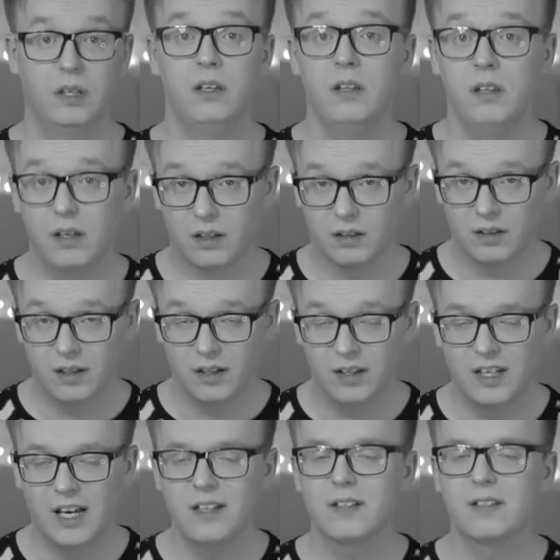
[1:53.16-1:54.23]
И нет,
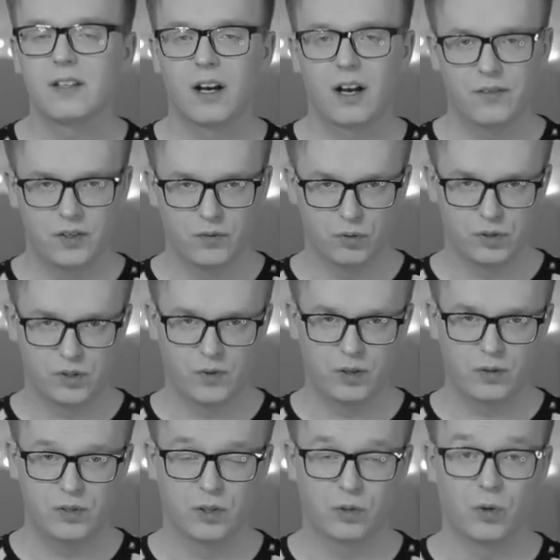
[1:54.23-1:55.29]
я не сравниваю
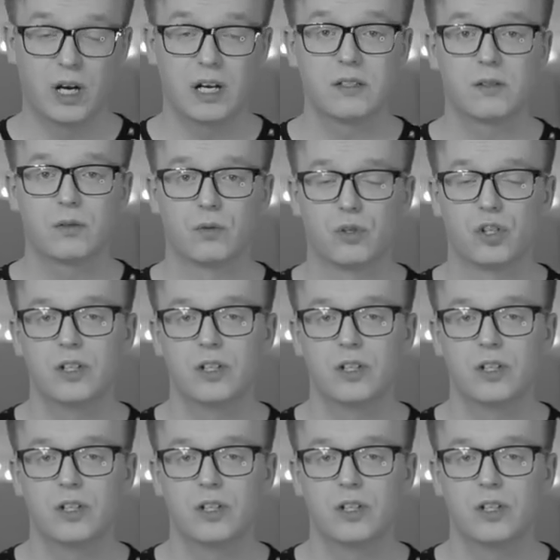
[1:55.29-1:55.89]
свою ситуацию